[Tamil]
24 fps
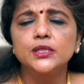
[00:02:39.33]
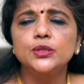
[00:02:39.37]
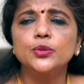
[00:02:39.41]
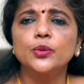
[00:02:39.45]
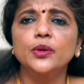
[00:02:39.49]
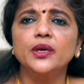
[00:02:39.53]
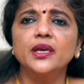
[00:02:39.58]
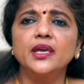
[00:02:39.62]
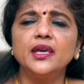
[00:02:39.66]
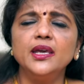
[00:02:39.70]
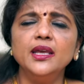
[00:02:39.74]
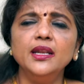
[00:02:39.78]
ஸோ
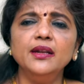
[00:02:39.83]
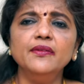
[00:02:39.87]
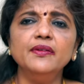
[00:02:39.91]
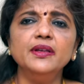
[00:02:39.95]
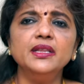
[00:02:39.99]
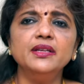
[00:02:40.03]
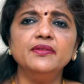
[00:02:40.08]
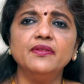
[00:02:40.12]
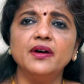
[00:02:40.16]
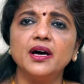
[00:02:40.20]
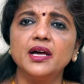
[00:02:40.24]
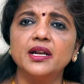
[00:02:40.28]

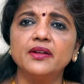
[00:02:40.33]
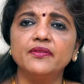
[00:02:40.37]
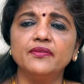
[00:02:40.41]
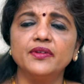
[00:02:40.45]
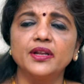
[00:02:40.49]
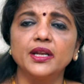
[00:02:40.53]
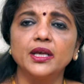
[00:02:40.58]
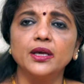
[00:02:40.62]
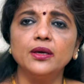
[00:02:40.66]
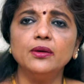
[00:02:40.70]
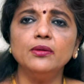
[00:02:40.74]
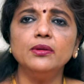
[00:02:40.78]
இருபது வாரம்
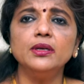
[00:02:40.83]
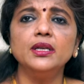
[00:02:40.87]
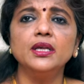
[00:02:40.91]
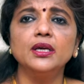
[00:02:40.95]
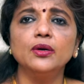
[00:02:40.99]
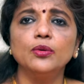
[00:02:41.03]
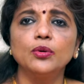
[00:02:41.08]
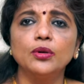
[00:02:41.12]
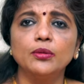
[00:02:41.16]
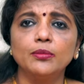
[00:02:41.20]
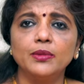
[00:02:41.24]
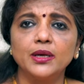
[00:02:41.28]
வரைக்கும்
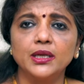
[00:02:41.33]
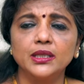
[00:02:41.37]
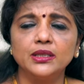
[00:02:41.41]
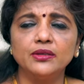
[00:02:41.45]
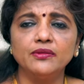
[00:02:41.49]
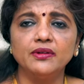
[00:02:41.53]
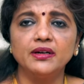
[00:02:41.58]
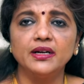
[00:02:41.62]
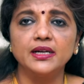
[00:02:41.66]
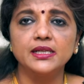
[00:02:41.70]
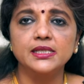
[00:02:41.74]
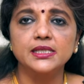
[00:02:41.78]
நீங்கள் ஒரு
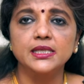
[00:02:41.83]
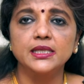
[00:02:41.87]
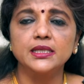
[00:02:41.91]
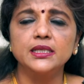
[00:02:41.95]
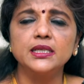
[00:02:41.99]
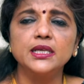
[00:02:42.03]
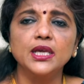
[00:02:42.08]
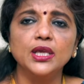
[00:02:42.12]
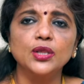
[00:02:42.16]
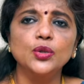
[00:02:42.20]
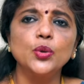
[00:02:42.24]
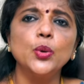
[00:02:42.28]
மருத்துவரிடம்
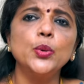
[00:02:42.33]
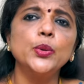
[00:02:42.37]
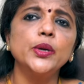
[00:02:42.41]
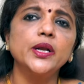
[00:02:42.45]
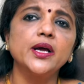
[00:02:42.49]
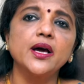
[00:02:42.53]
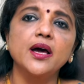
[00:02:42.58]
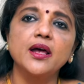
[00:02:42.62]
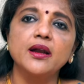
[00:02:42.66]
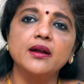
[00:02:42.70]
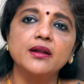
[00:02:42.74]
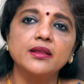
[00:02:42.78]
சென்று ஏதோ ஒரு
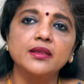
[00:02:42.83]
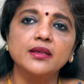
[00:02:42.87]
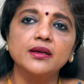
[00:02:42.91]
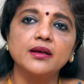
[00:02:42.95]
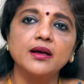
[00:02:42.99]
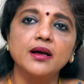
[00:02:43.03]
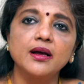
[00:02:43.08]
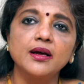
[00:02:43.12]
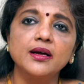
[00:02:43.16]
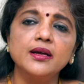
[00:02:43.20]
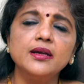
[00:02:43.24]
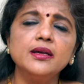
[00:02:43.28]

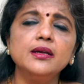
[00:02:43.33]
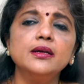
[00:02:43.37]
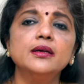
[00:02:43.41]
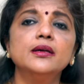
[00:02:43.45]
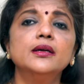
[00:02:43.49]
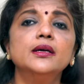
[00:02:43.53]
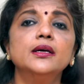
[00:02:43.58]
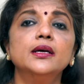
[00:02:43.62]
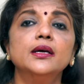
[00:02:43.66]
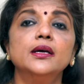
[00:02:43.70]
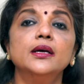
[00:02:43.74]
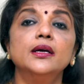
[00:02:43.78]
காரணத்துக்காக
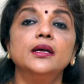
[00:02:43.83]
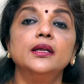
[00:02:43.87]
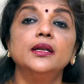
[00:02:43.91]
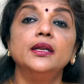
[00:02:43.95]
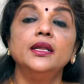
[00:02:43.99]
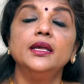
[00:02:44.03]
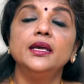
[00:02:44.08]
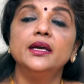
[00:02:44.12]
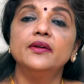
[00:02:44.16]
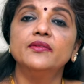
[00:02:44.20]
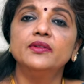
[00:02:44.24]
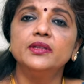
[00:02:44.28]

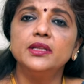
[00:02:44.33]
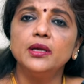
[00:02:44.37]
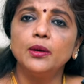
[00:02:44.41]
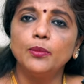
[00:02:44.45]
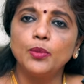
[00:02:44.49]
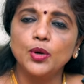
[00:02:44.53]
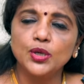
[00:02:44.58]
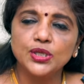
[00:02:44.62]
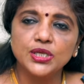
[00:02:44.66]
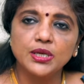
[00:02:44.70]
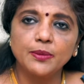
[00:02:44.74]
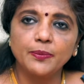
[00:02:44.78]
நீங்கள் வந்து
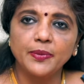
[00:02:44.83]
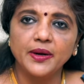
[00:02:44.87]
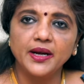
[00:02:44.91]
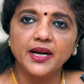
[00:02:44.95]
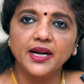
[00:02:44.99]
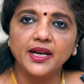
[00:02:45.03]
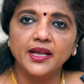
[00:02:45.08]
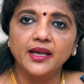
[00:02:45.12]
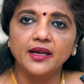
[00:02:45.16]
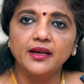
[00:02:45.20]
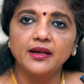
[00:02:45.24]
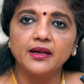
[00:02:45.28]
அபார்ஷன்
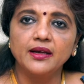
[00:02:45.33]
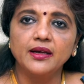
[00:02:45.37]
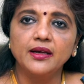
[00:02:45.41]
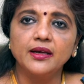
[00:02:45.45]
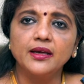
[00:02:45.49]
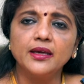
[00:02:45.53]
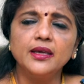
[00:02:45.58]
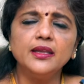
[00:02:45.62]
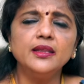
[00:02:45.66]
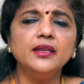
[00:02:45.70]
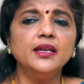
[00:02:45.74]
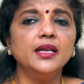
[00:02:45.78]
பண்ணுறீங்க
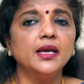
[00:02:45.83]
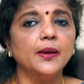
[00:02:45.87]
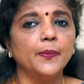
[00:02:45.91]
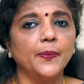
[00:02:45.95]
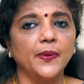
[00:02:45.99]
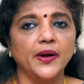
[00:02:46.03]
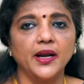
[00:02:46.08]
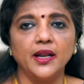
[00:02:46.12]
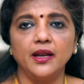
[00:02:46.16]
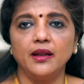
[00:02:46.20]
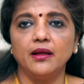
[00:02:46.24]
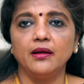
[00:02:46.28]
இது நீங்கள்
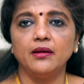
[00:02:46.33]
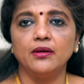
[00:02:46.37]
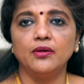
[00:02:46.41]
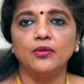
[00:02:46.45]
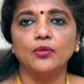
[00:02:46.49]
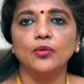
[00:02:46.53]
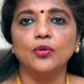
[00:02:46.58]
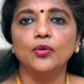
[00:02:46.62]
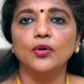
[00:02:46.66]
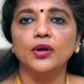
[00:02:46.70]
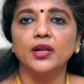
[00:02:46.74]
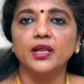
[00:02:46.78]
பண்ணலாம்
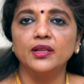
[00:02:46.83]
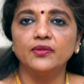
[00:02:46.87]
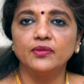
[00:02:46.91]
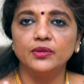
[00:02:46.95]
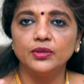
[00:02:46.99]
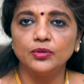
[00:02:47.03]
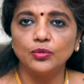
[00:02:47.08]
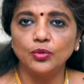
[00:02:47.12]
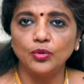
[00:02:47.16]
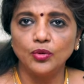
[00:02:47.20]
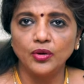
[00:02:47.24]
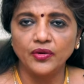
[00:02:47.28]
உங்களோட அது
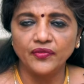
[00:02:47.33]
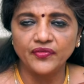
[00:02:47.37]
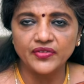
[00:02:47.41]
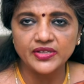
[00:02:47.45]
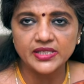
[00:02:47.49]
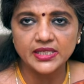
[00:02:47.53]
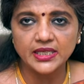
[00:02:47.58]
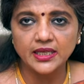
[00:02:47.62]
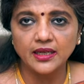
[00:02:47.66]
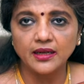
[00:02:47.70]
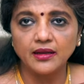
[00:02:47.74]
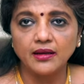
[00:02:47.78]
வந்து உங்களோட
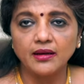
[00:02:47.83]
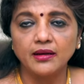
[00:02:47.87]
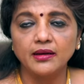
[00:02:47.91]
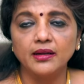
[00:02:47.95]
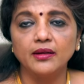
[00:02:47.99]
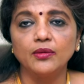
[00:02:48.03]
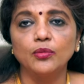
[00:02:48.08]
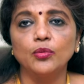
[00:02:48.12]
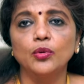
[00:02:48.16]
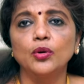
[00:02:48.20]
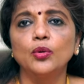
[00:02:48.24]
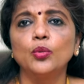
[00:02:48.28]

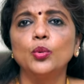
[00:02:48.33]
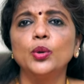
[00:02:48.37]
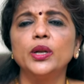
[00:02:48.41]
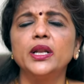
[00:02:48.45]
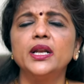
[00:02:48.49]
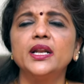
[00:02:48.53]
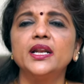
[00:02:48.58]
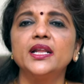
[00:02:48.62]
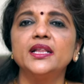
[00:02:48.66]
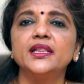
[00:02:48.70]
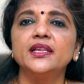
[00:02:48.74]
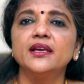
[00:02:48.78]
ஃபிசிக்கலான உங்கள்
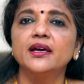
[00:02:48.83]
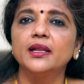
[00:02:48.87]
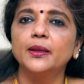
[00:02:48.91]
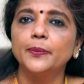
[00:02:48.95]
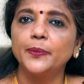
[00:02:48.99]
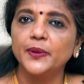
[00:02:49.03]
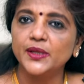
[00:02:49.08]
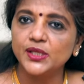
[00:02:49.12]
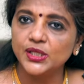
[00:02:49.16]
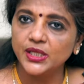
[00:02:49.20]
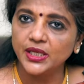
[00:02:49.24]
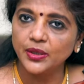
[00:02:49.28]
உடல் ரீதியான
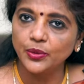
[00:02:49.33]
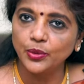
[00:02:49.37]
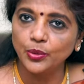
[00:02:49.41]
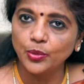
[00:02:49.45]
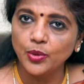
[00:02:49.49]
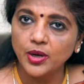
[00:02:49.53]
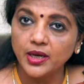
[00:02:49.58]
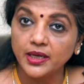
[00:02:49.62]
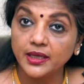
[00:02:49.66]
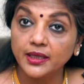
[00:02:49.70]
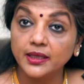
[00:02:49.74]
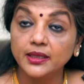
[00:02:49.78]
பிரச்சனையை
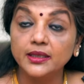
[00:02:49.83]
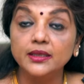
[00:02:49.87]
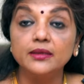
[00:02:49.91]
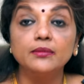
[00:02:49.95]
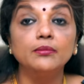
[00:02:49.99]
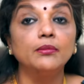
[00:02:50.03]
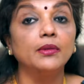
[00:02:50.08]
உருவாக்குறது